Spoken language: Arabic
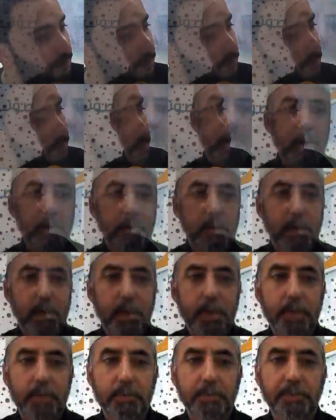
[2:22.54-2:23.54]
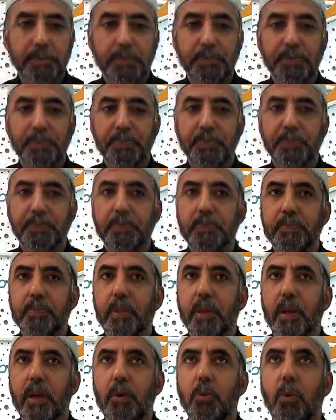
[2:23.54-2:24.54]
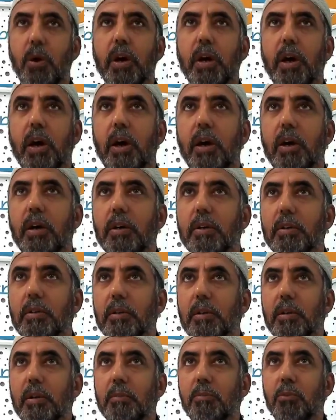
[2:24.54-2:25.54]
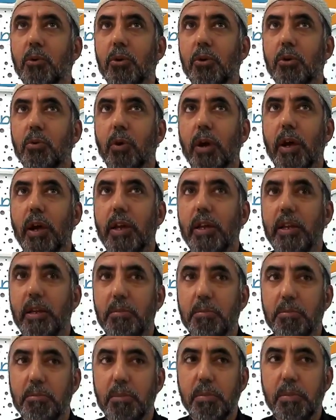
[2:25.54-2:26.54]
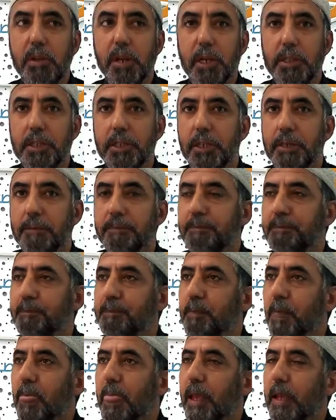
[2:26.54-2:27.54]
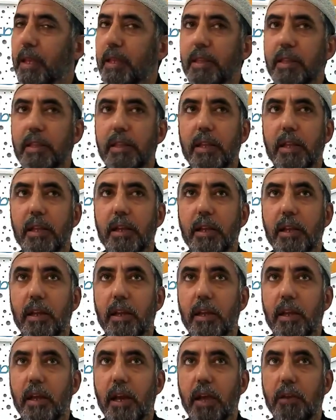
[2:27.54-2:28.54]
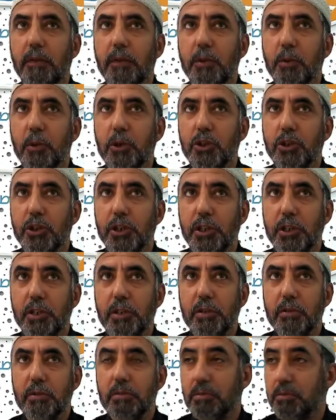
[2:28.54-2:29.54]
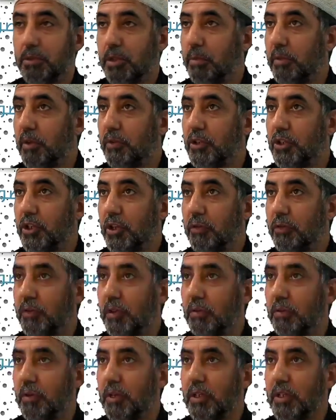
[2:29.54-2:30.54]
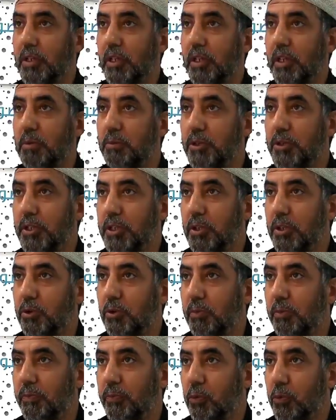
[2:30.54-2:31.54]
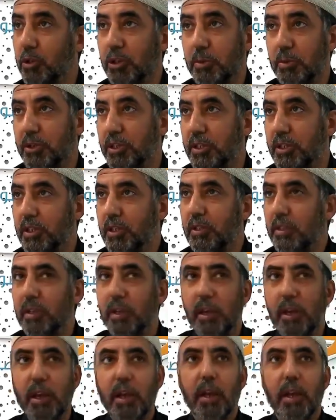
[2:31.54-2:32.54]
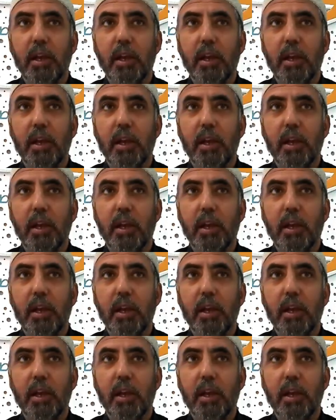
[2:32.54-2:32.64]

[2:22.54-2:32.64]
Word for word: بسم الله الرحمن الرحيم الواقع مر وأليم ببلادنا عندنا 2020 باش تبدا في جانفي الزيادات باش تزيدكم كل شيء باش يزيد